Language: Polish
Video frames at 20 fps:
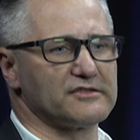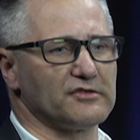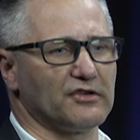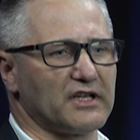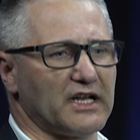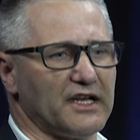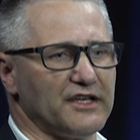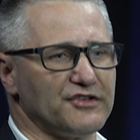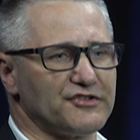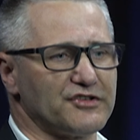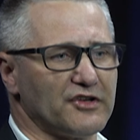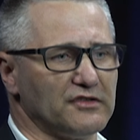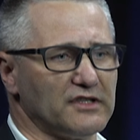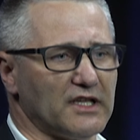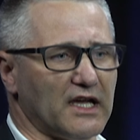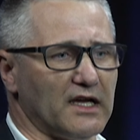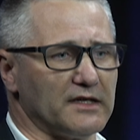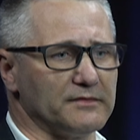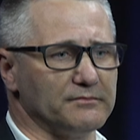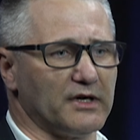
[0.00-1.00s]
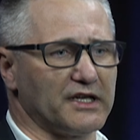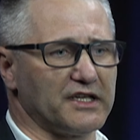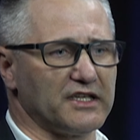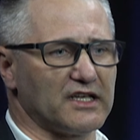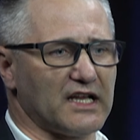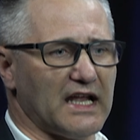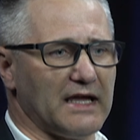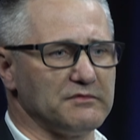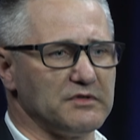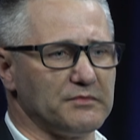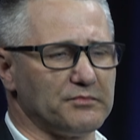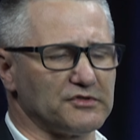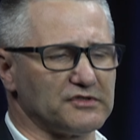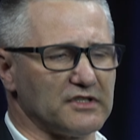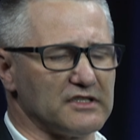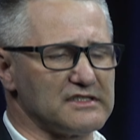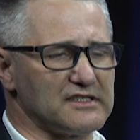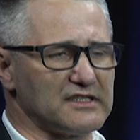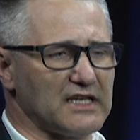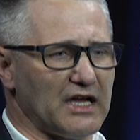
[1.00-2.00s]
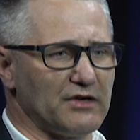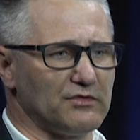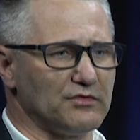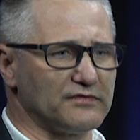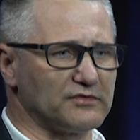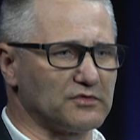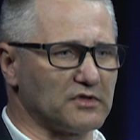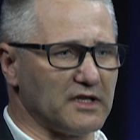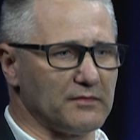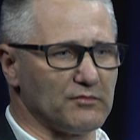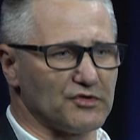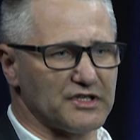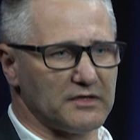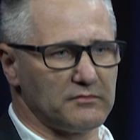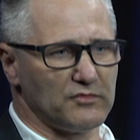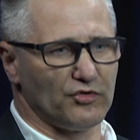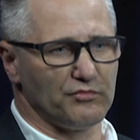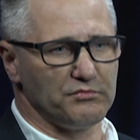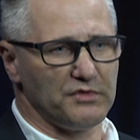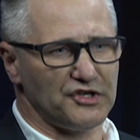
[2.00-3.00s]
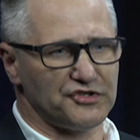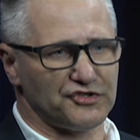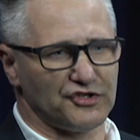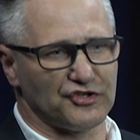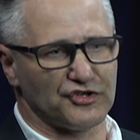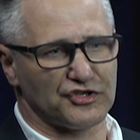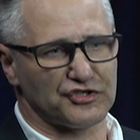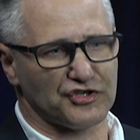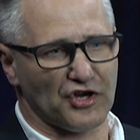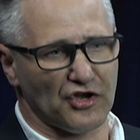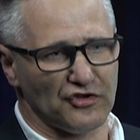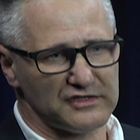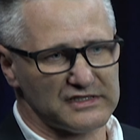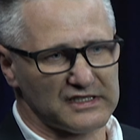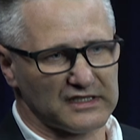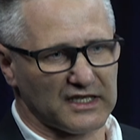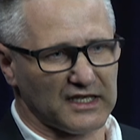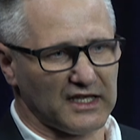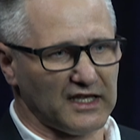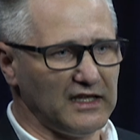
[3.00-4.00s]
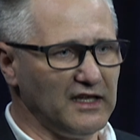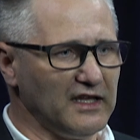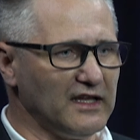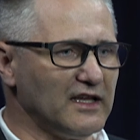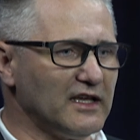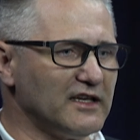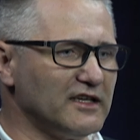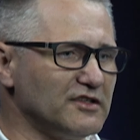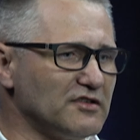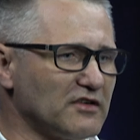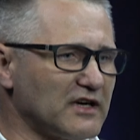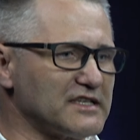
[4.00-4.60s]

jest ograniczona barierami potencjału, w której możemy umieścić cząstkę i